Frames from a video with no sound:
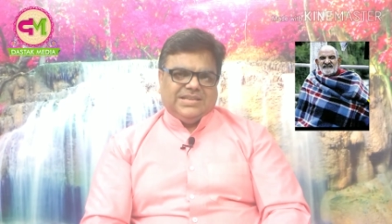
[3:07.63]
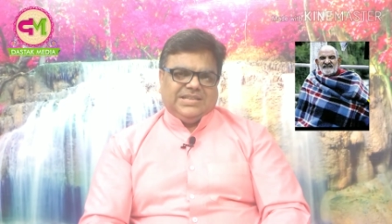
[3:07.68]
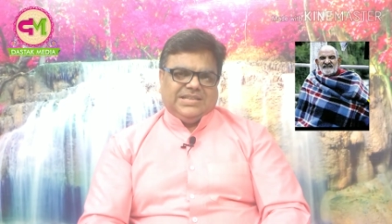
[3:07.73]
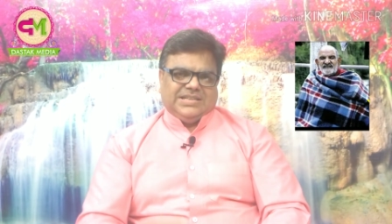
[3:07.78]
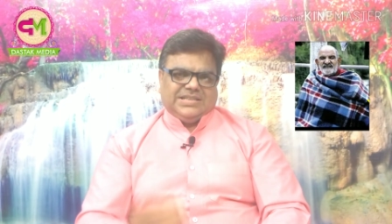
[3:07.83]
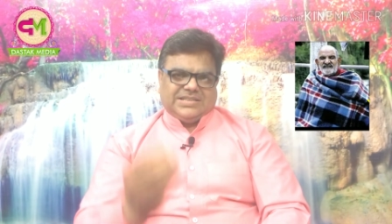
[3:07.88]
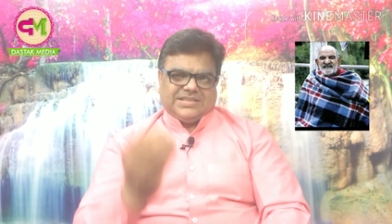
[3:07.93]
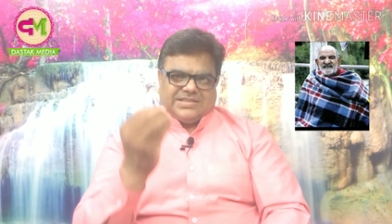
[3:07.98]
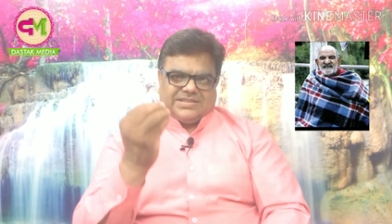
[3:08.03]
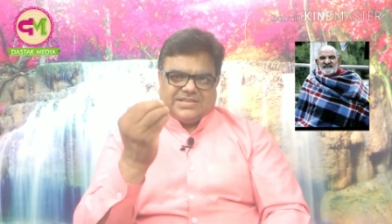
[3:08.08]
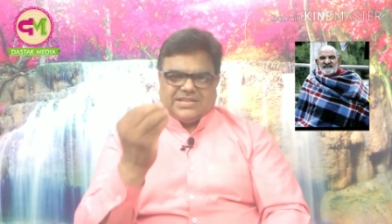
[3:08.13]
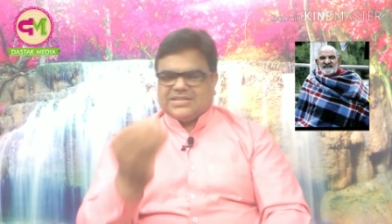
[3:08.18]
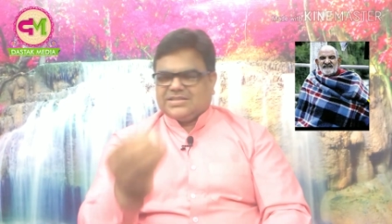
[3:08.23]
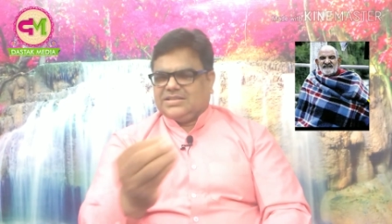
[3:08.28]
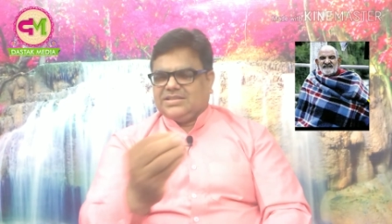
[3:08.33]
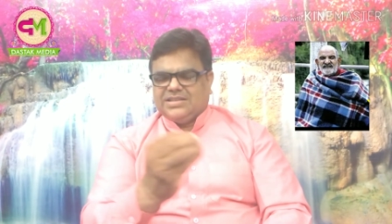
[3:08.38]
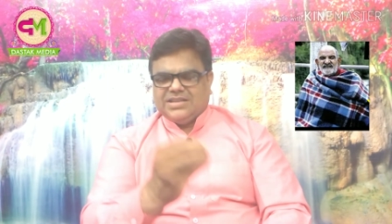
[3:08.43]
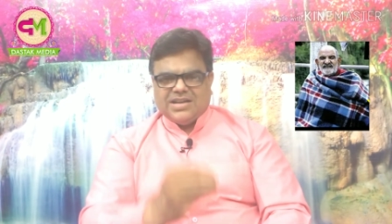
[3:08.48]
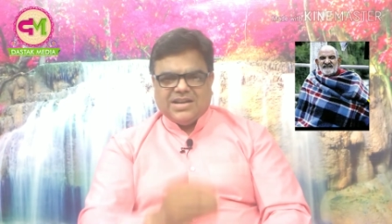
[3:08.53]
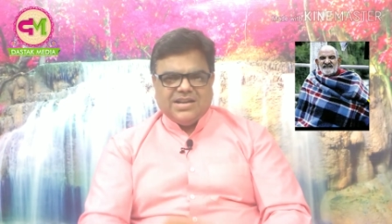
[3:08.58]
ये
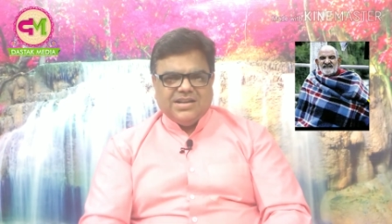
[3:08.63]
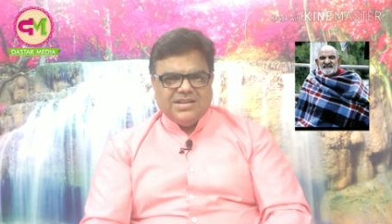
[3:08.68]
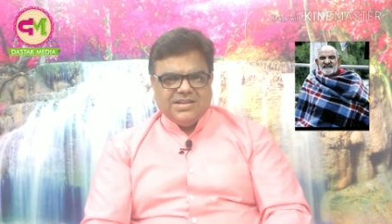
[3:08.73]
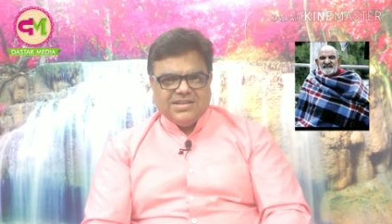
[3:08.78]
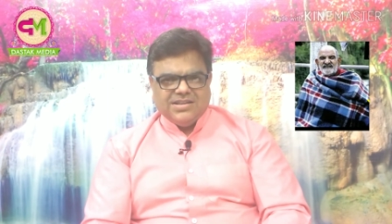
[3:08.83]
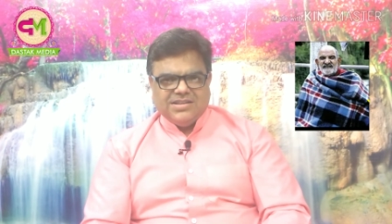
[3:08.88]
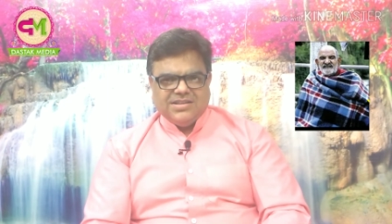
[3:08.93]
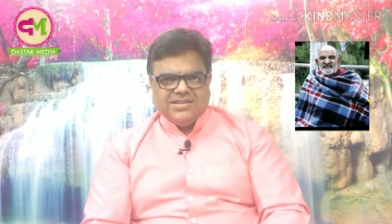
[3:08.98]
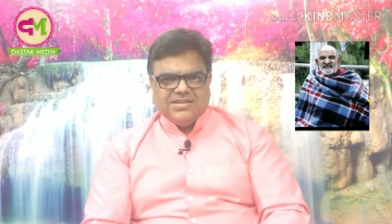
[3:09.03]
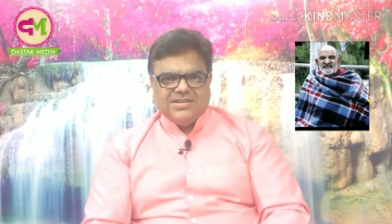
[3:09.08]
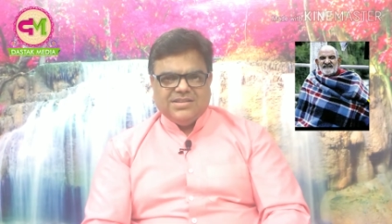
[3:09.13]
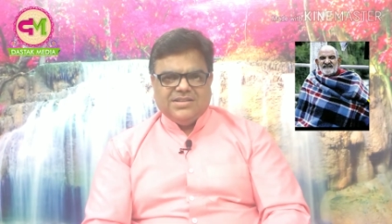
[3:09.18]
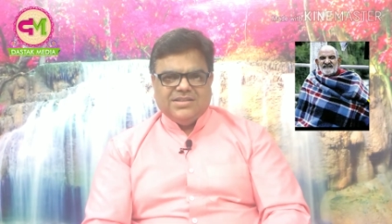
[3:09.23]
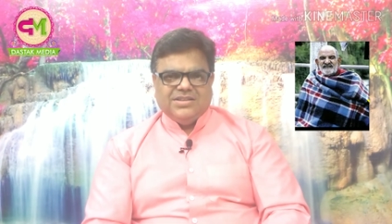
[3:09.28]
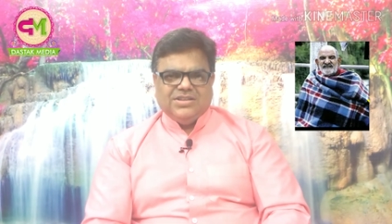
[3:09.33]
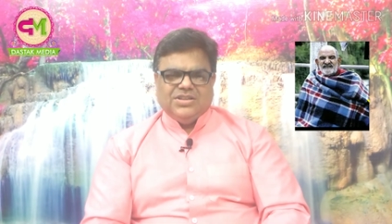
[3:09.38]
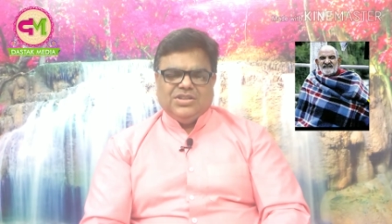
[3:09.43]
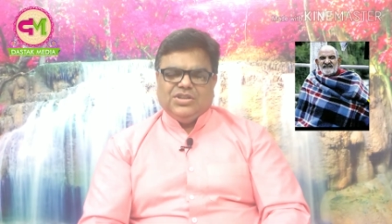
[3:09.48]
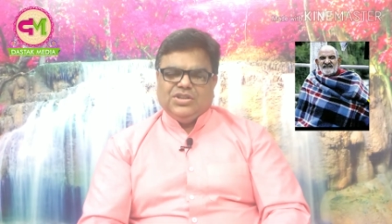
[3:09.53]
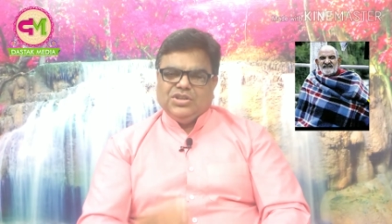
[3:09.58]
शक्तियां
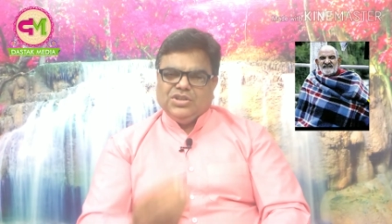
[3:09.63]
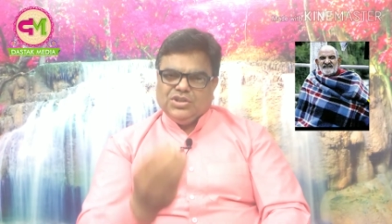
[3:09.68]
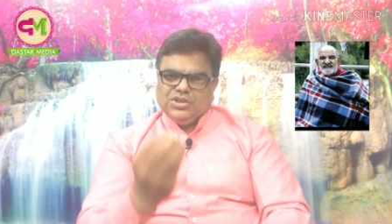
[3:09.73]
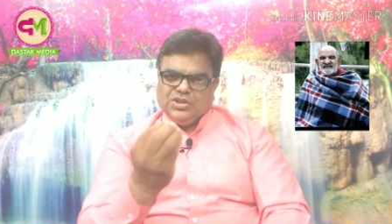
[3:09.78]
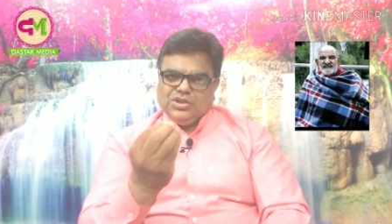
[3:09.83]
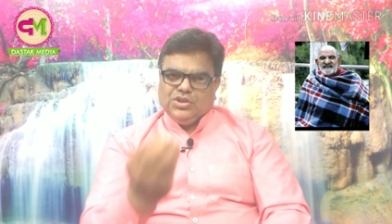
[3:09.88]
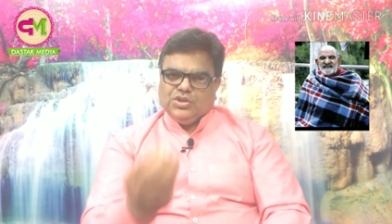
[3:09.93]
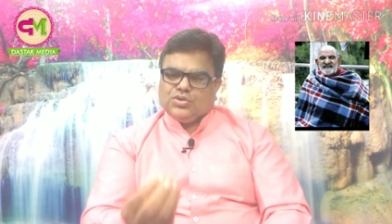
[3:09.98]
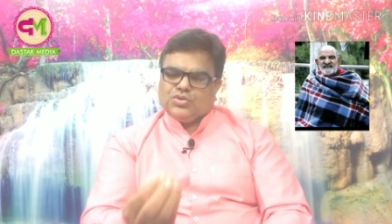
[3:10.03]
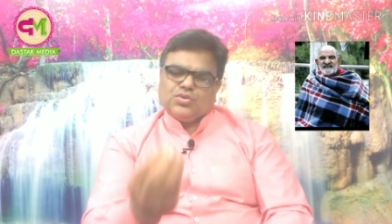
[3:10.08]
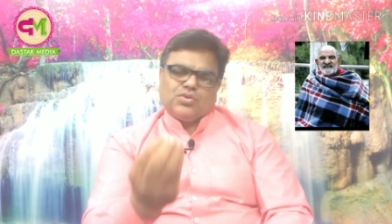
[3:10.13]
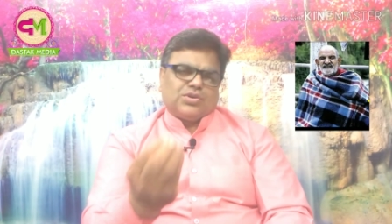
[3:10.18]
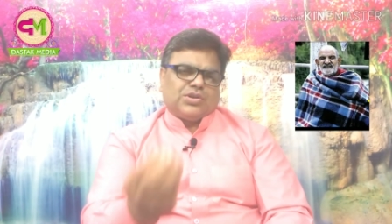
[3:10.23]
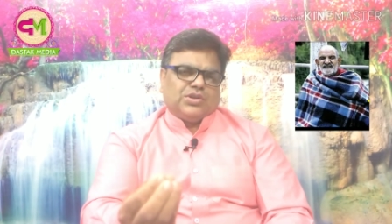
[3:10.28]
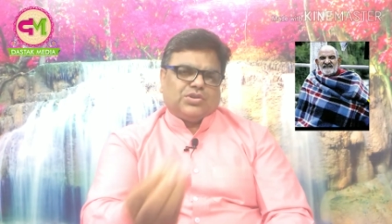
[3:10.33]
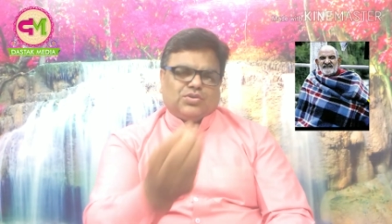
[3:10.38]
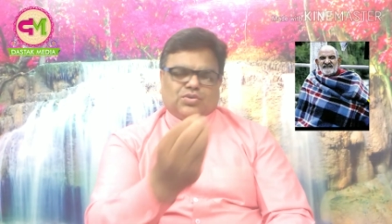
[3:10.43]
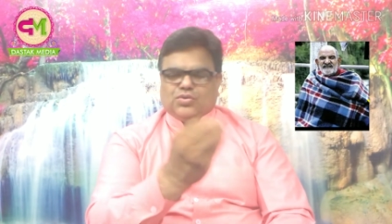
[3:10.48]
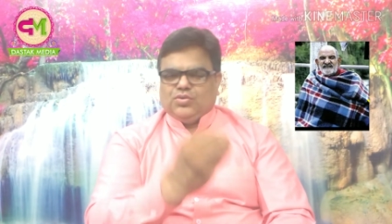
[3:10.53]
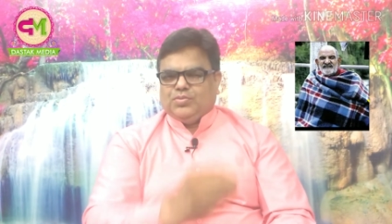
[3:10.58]
ईश्वर
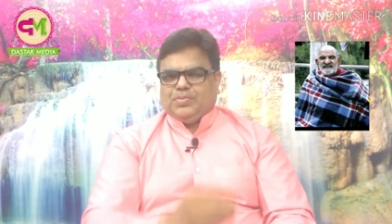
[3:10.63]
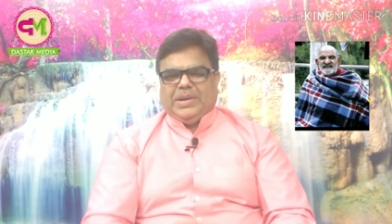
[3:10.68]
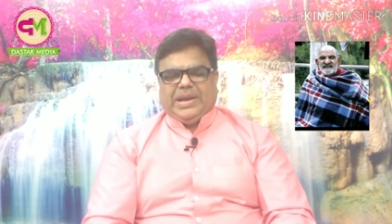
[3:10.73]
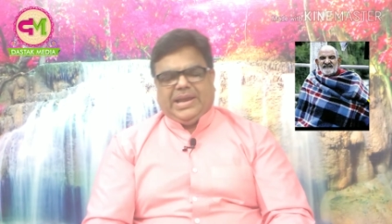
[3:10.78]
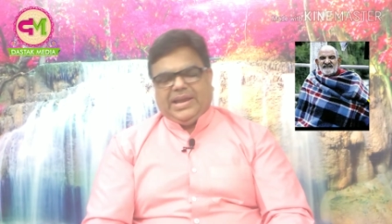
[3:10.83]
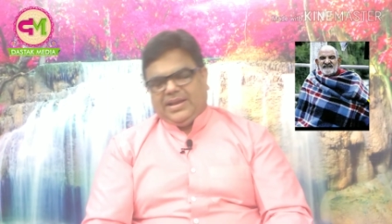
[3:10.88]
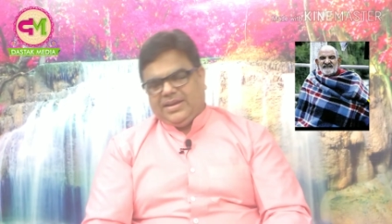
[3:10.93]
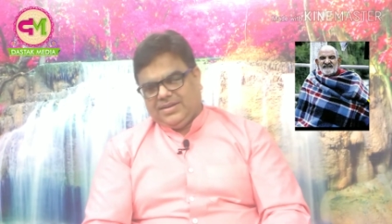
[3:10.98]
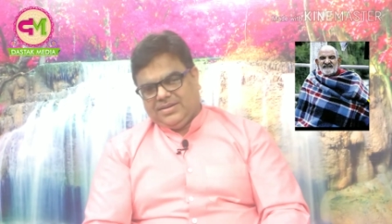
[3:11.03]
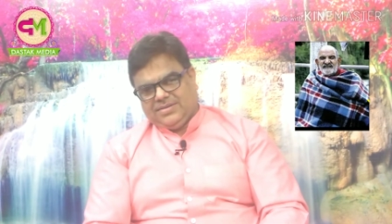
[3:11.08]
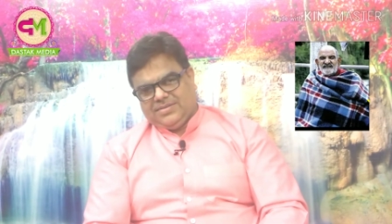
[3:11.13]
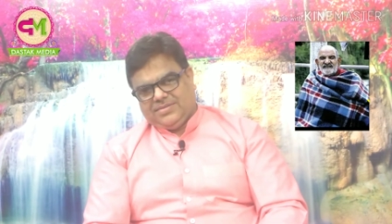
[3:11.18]
के स्वरूप है